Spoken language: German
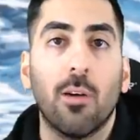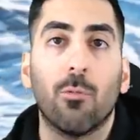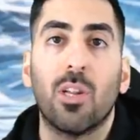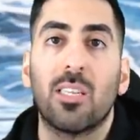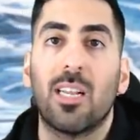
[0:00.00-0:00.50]

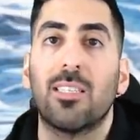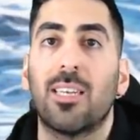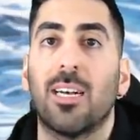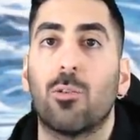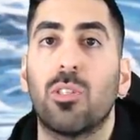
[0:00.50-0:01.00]
wurde das Ganze
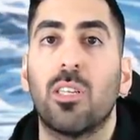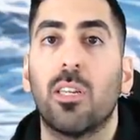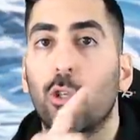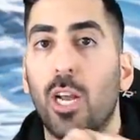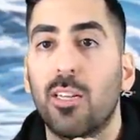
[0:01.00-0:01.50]
kategorisiert
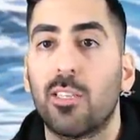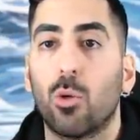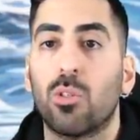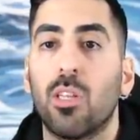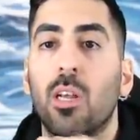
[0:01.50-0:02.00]
in
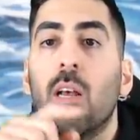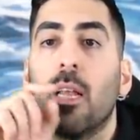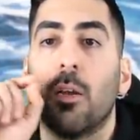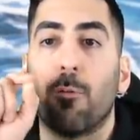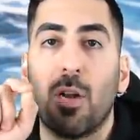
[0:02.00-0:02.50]
Dragonstones,
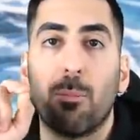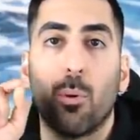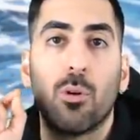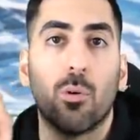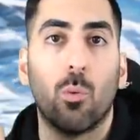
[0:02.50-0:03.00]
in
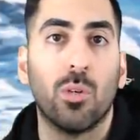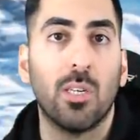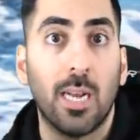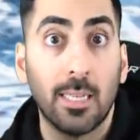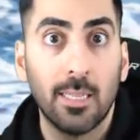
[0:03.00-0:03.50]
Friendpoint und
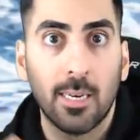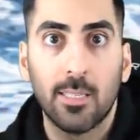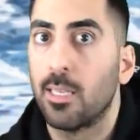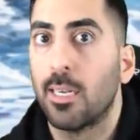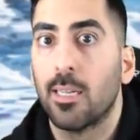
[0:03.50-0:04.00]
in andere
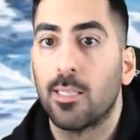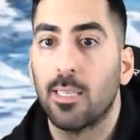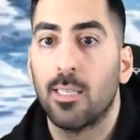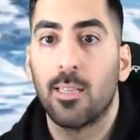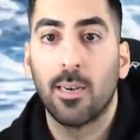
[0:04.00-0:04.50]
Tickets
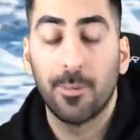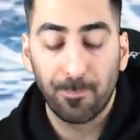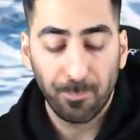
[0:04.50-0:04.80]
etc.